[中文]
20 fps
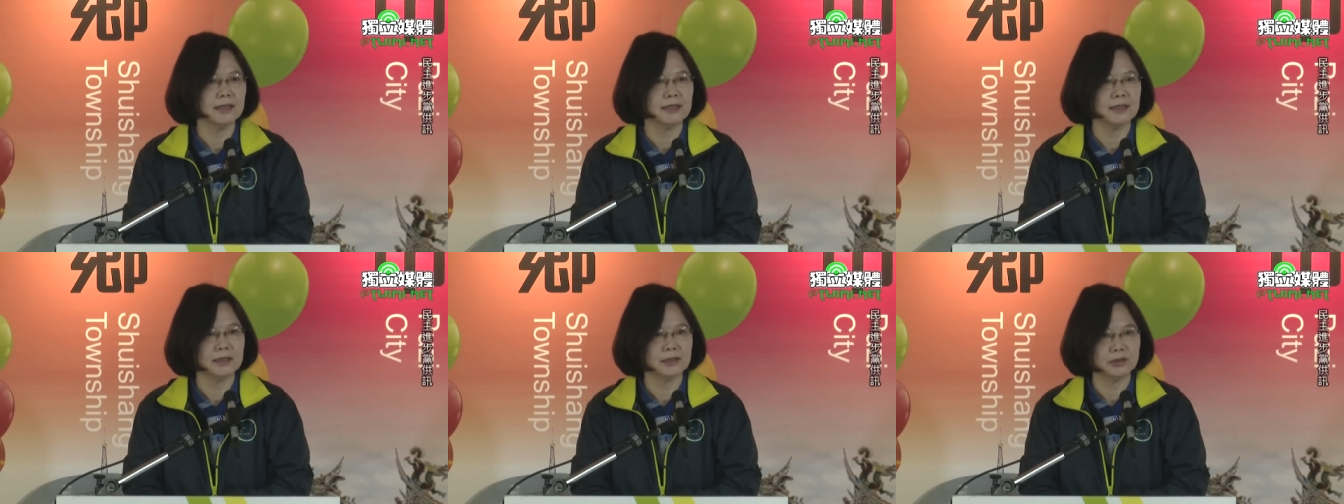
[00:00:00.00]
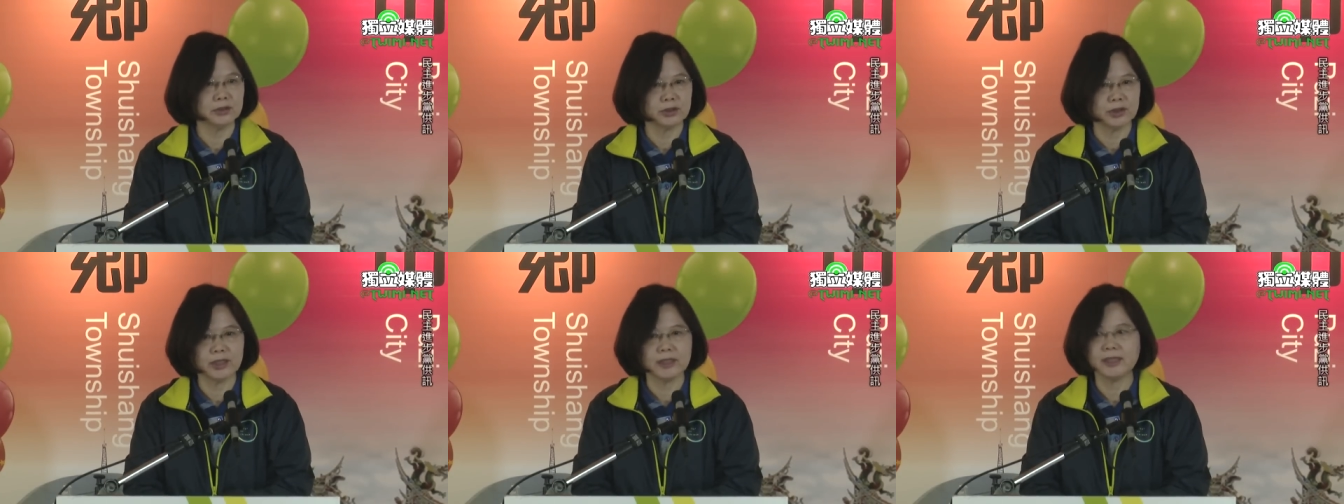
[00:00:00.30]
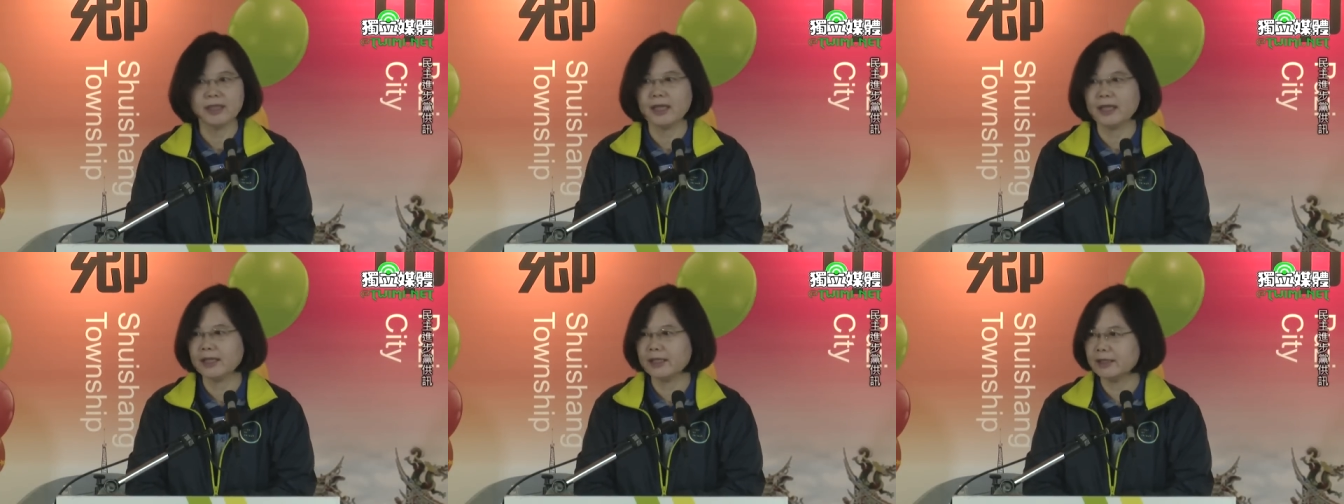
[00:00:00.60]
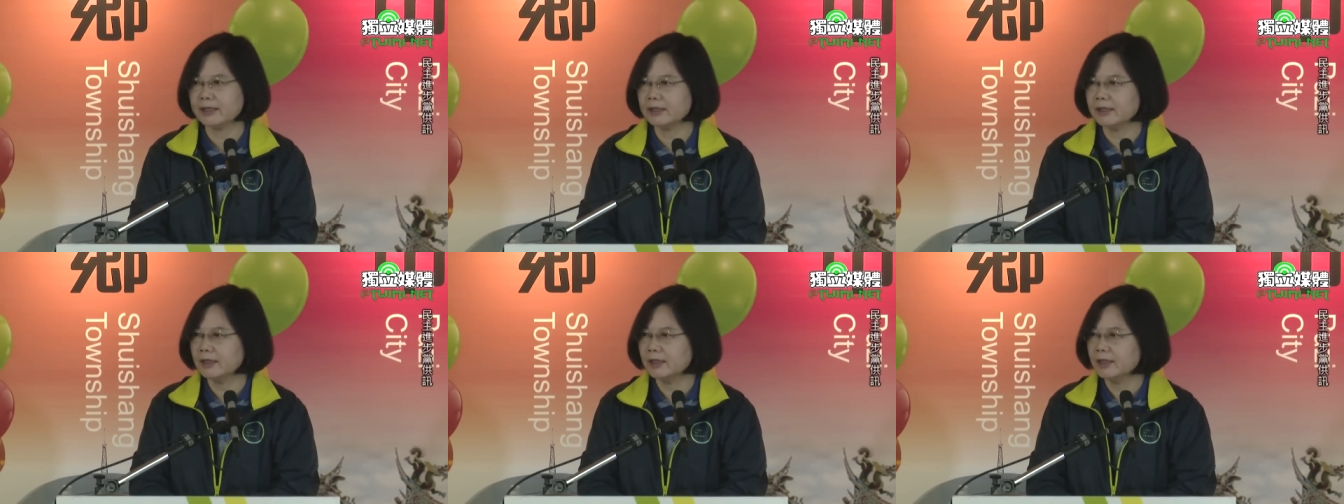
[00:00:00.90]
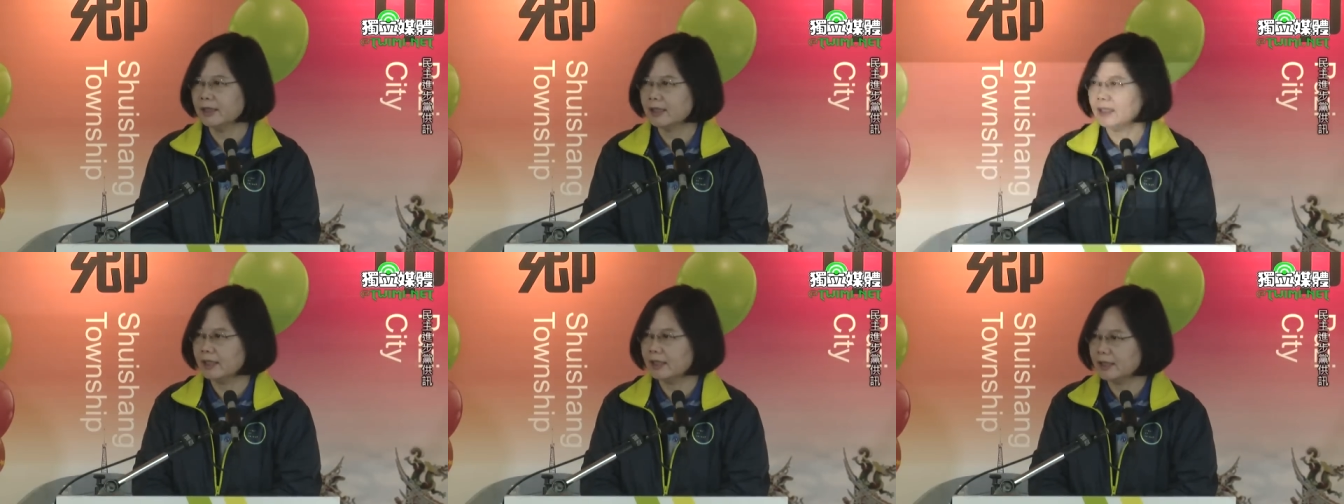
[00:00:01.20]
诶，全台
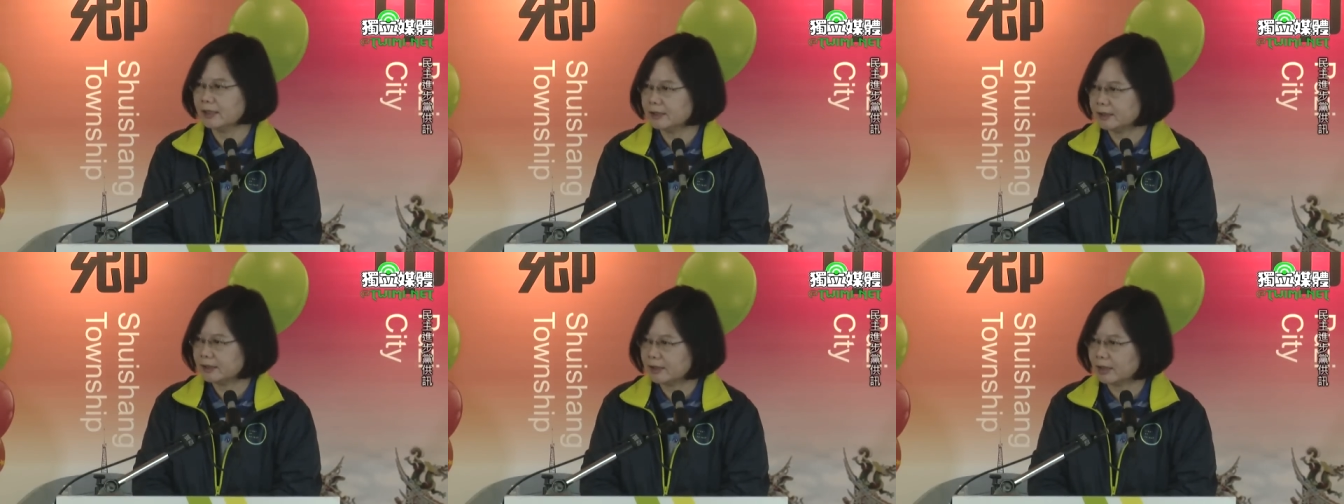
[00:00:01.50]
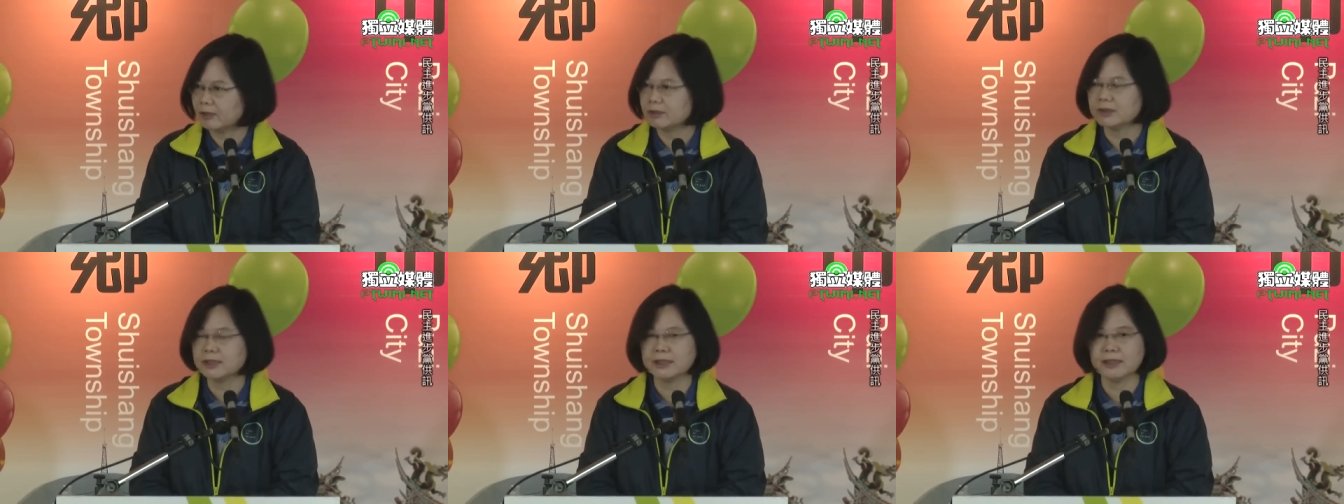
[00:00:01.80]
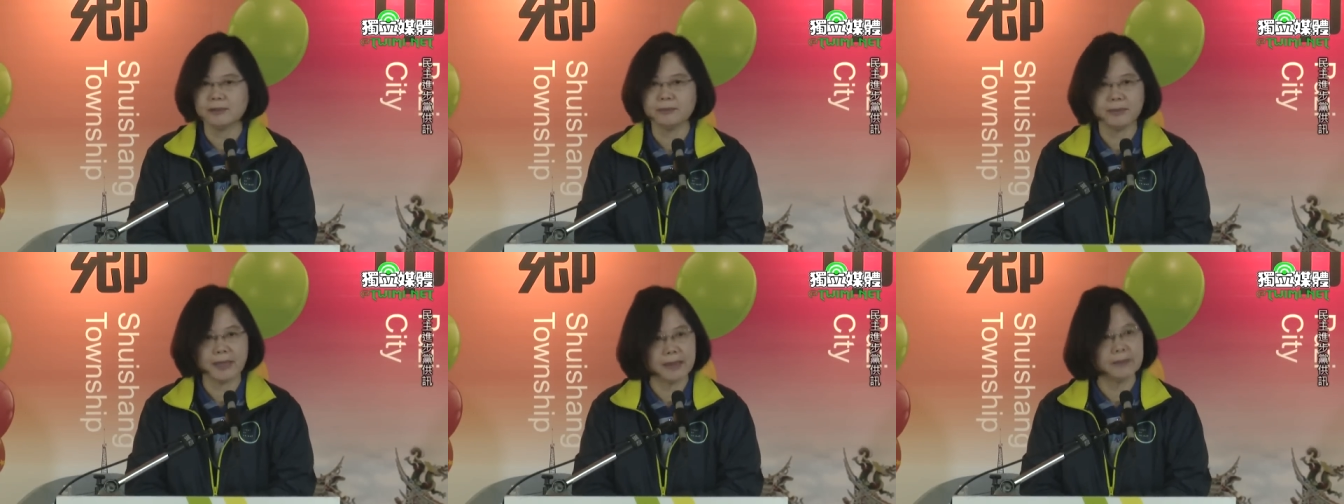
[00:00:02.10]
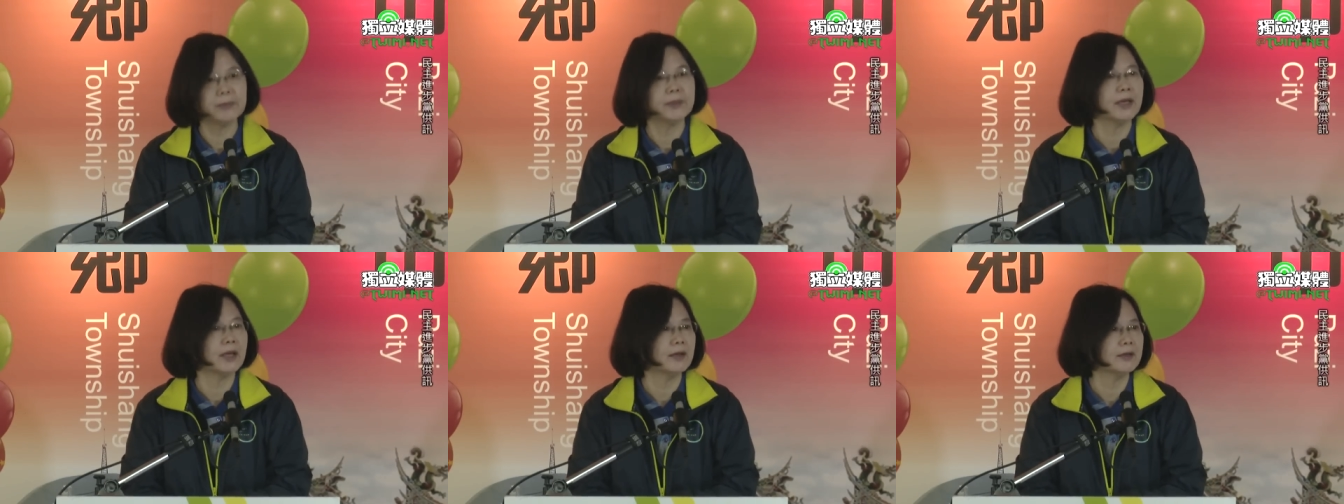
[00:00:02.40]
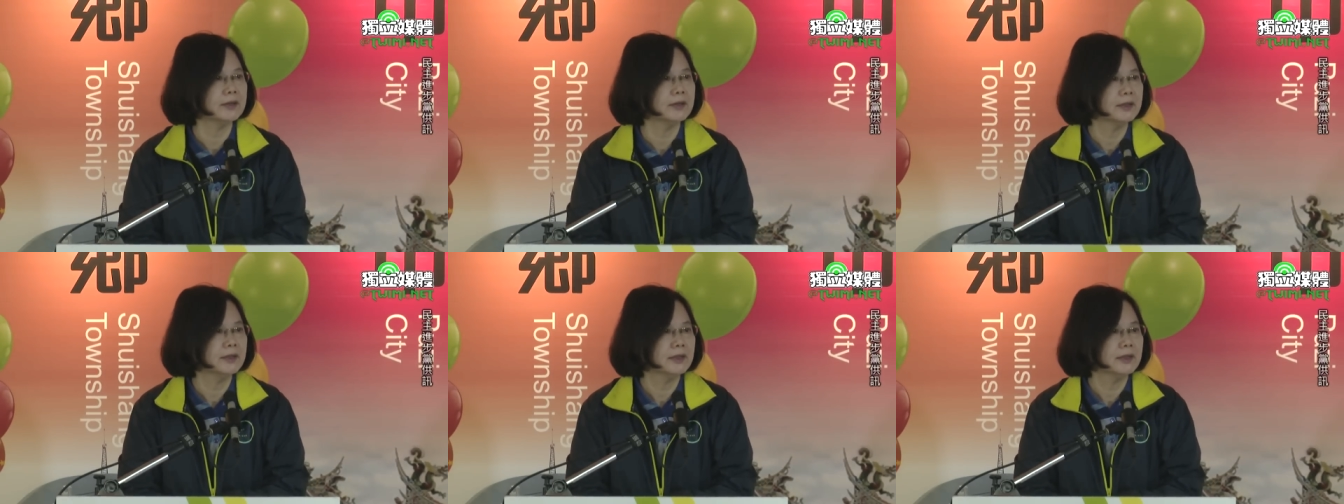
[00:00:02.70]
呃扫街拜票。